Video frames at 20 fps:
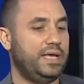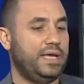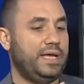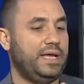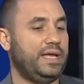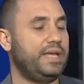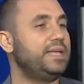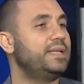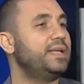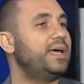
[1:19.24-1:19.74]

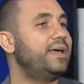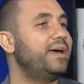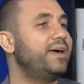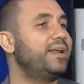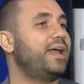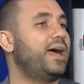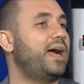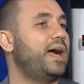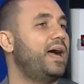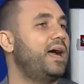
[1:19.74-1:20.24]
حين
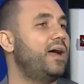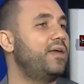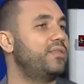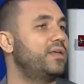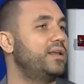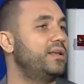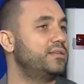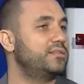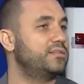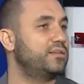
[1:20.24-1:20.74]
يرعى هذا
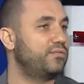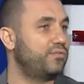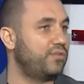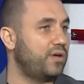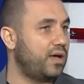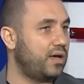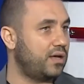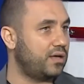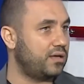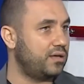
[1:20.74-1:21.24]

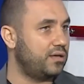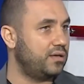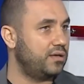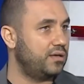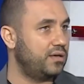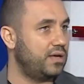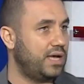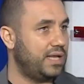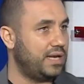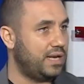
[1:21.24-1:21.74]
الاتفاق
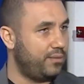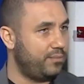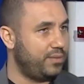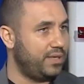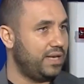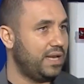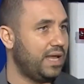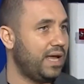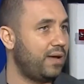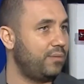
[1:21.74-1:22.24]

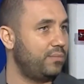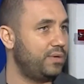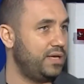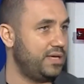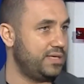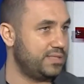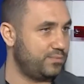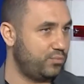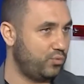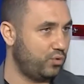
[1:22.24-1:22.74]
الأمين العام
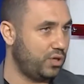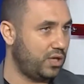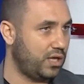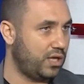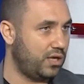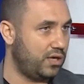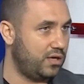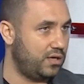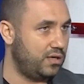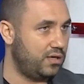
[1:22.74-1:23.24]
لحزب
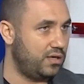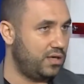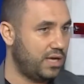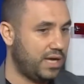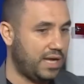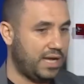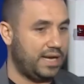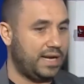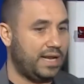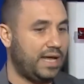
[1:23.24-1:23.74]
الله
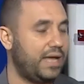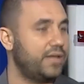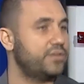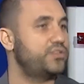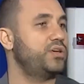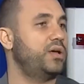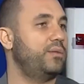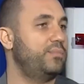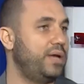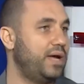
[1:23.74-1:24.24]
على
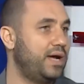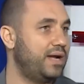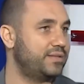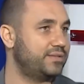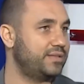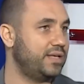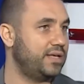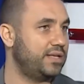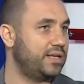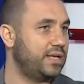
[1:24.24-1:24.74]
عشاء
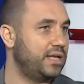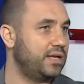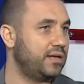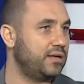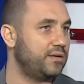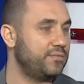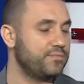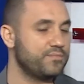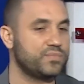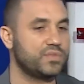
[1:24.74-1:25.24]
بحارة
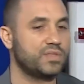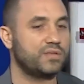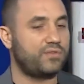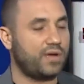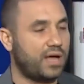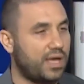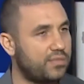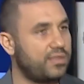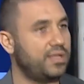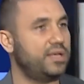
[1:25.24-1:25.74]
حراك
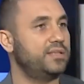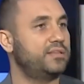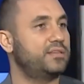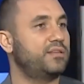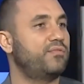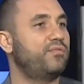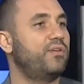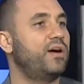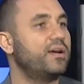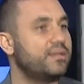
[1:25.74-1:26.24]
فهذا
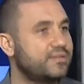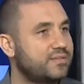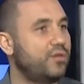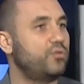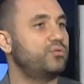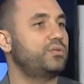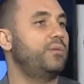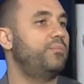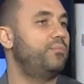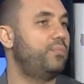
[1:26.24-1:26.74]
الاتفاق
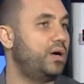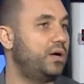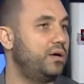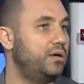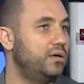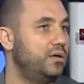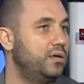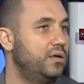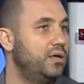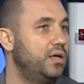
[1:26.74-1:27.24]
سيطبق
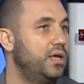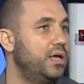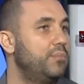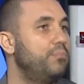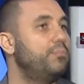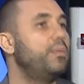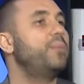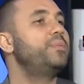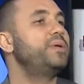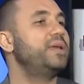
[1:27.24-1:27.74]

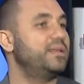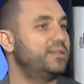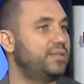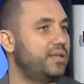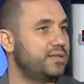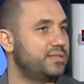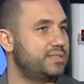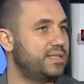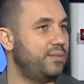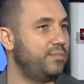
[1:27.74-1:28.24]
ما
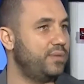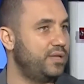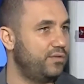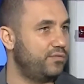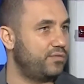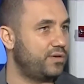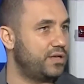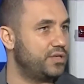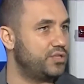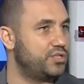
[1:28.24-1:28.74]
بيقدر سليمان
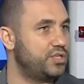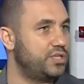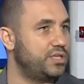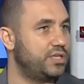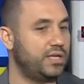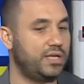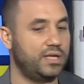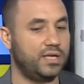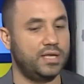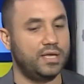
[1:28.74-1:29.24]

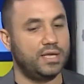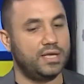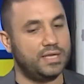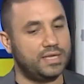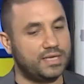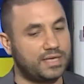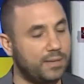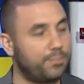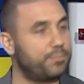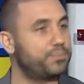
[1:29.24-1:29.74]
فرنجية
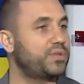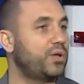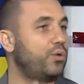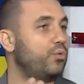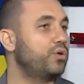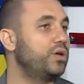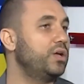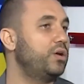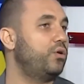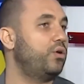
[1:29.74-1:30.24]
يكب
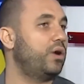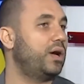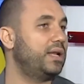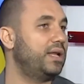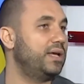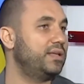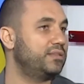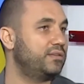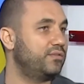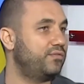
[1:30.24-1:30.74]
توقيعه
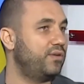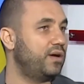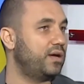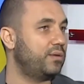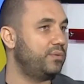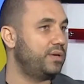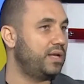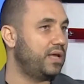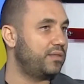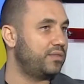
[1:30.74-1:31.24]
على
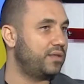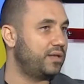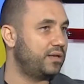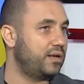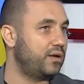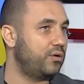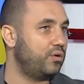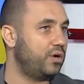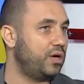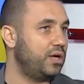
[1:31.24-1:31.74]
اتفاق من هذا
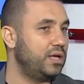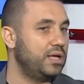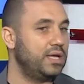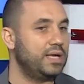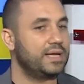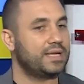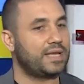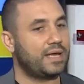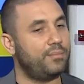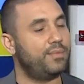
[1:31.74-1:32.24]
النوع
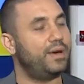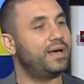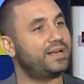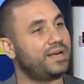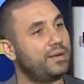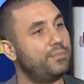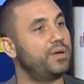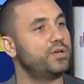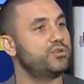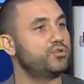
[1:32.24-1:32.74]
كما
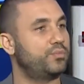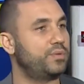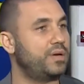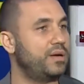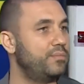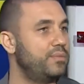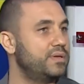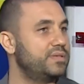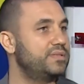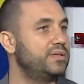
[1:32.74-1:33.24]
رمى
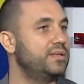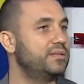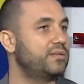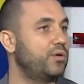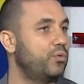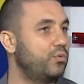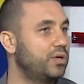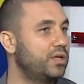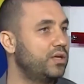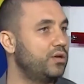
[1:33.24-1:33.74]
جبران باسيل
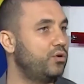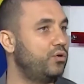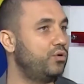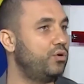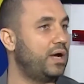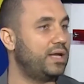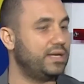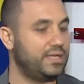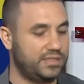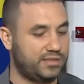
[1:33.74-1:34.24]
توقيعه
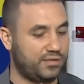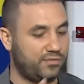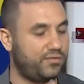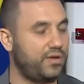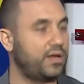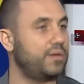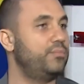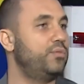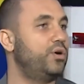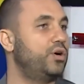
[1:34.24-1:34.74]
عن
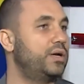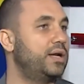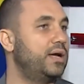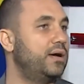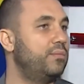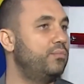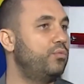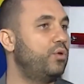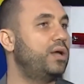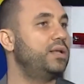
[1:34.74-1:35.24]
اتفاق
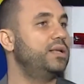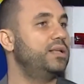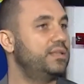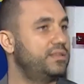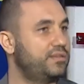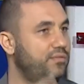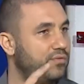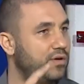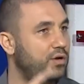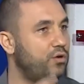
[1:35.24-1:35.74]
معراب وعن
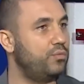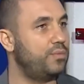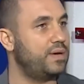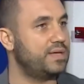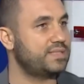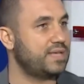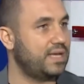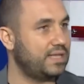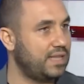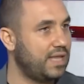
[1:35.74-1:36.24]
اتفاقه مع
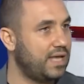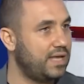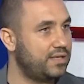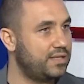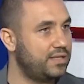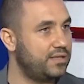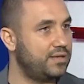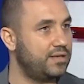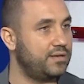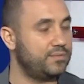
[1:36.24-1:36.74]
سعد
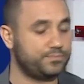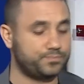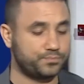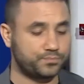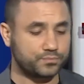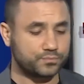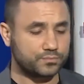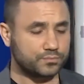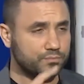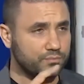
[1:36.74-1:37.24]
الحريري
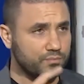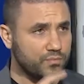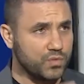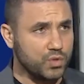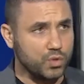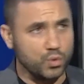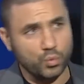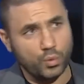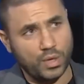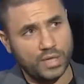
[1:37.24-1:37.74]

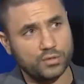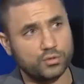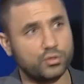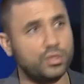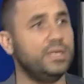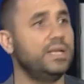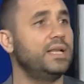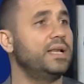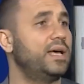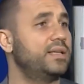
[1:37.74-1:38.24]
وعن
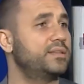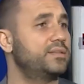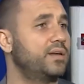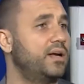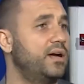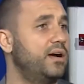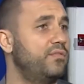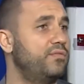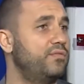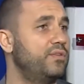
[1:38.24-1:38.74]
كل
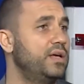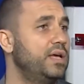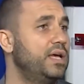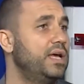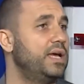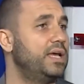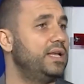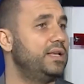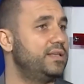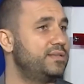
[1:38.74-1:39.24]
الاطراف
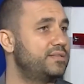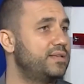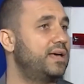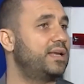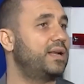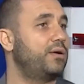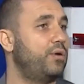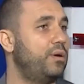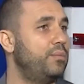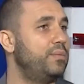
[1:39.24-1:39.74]
اللي
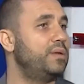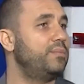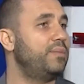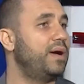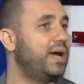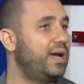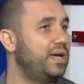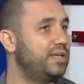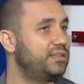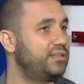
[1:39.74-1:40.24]
زارها وعمل
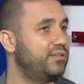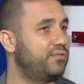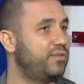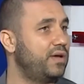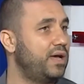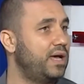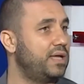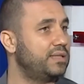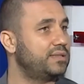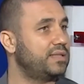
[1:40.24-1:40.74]
معها
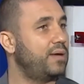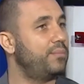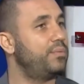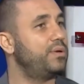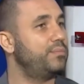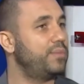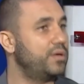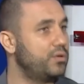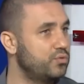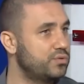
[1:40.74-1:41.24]
اتفاقات
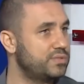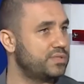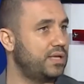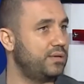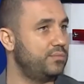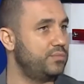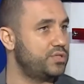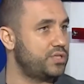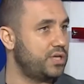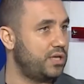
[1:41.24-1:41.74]
قبل ما
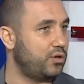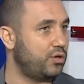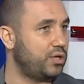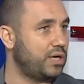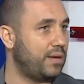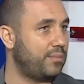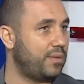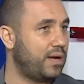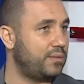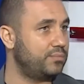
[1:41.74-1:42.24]
يوصل ميشيل
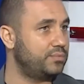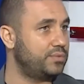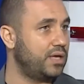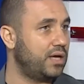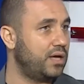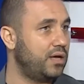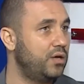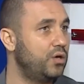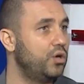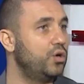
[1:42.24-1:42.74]
عنعب
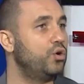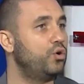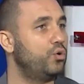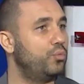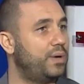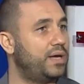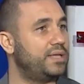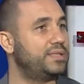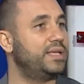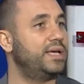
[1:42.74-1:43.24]
عبده
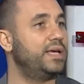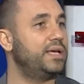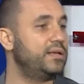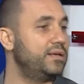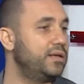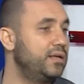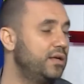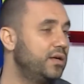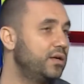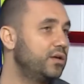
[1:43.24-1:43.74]

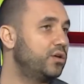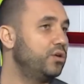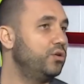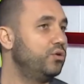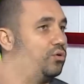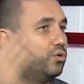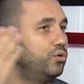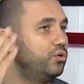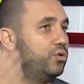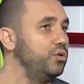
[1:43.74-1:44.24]
وبعدين
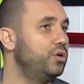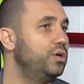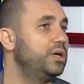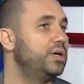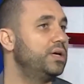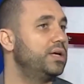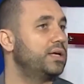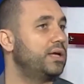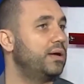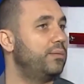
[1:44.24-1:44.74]
كله
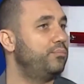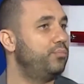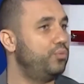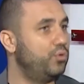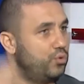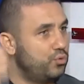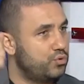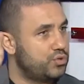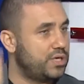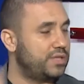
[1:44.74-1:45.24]
كبه
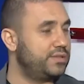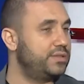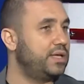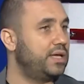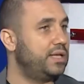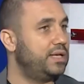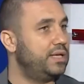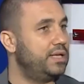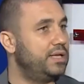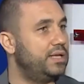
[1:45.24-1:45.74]
وشد
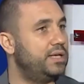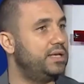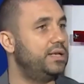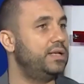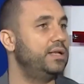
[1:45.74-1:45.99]
عليه